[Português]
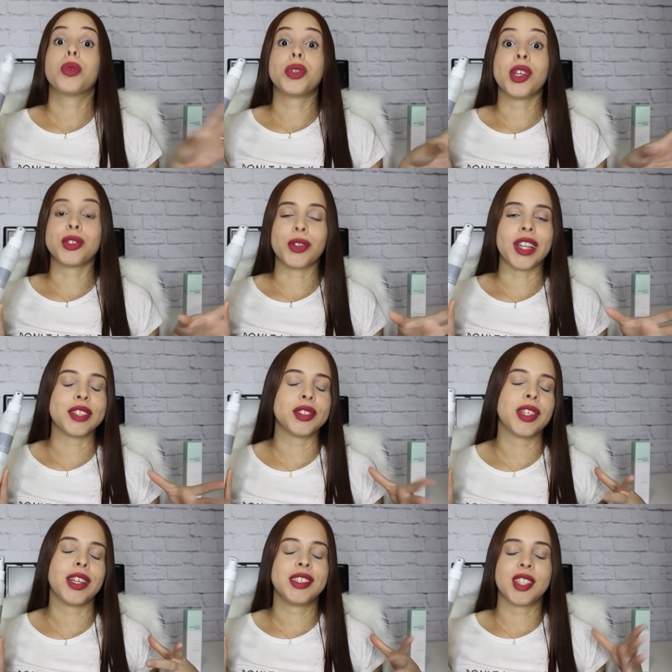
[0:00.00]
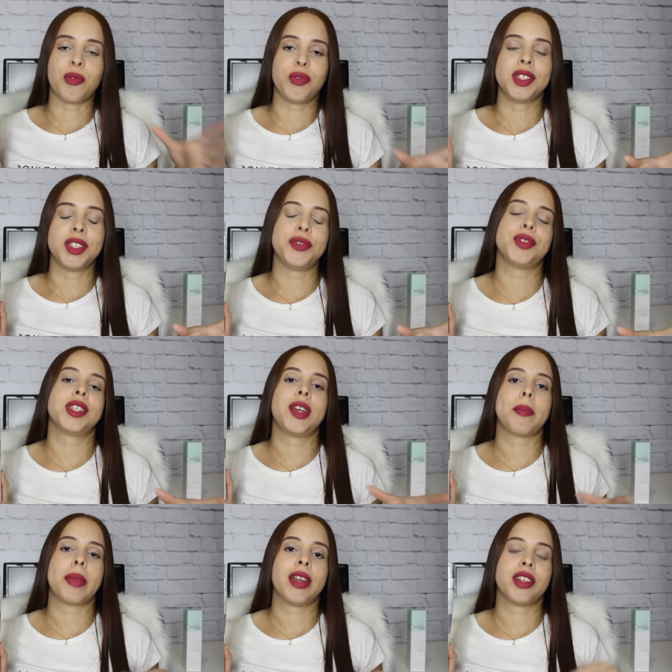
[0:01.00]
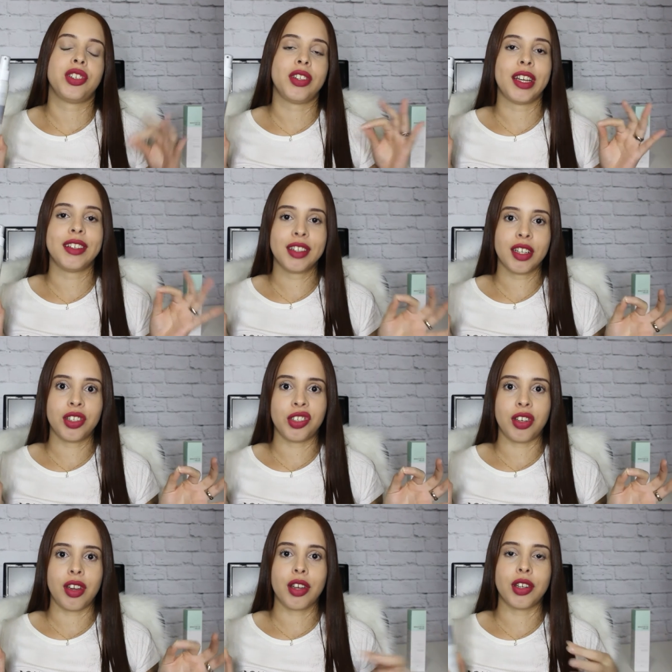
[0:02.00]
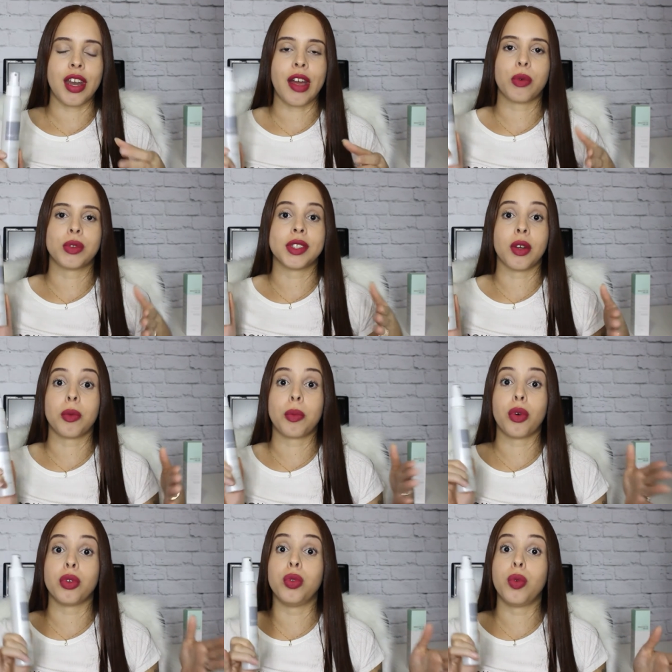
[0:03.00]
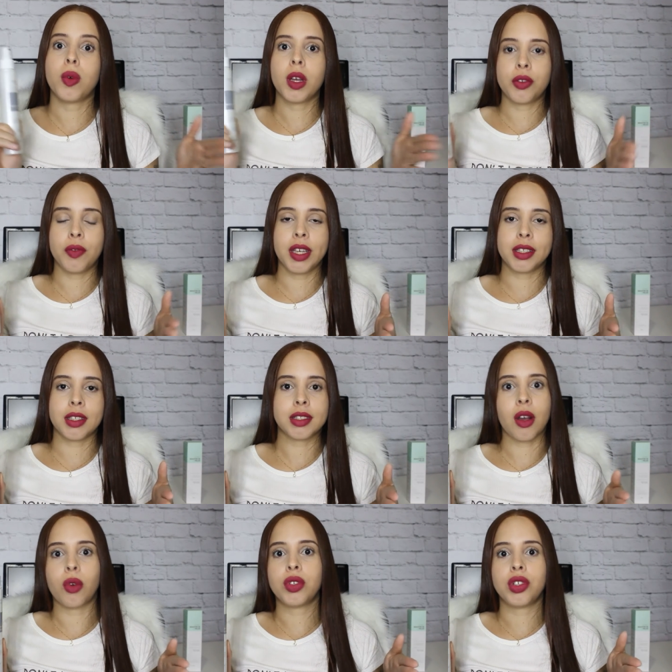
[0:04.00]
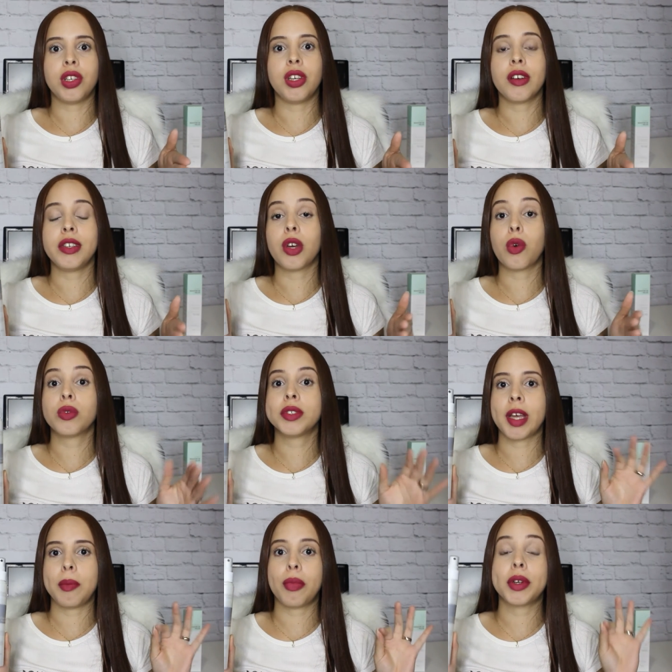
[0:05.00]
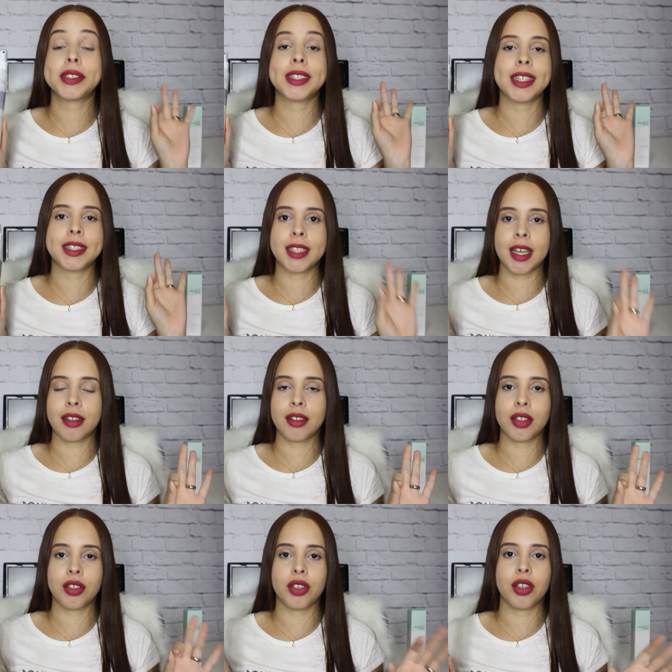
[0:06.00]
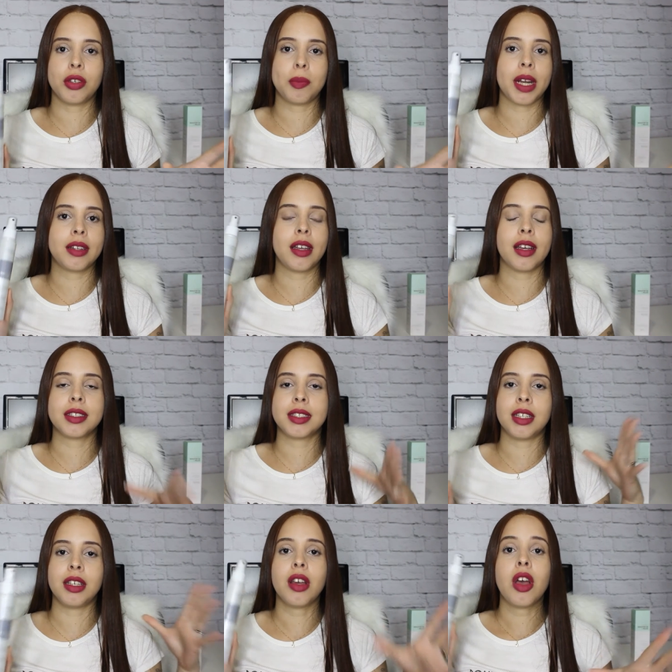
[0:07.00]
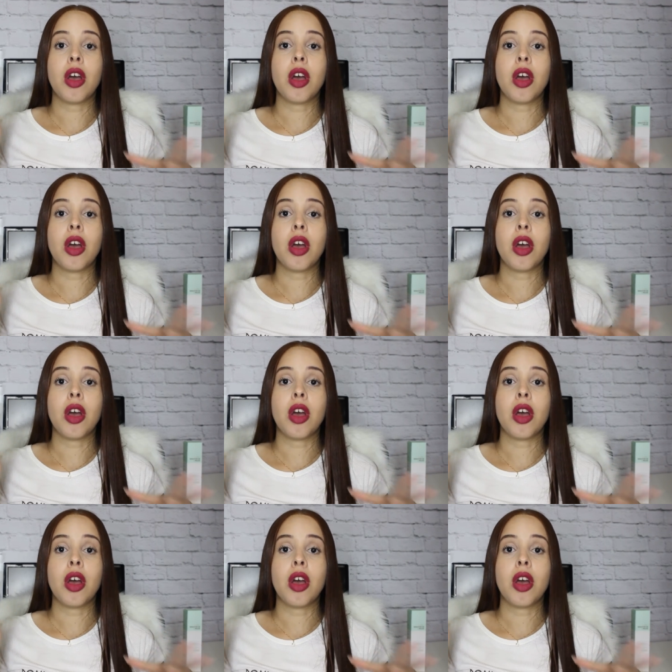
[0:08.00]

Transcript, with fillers: Os resultados eles são visíveis em apenas 30 dias, né, usando por duas vezes ao dia, e eu usei por 60 dias para ter assim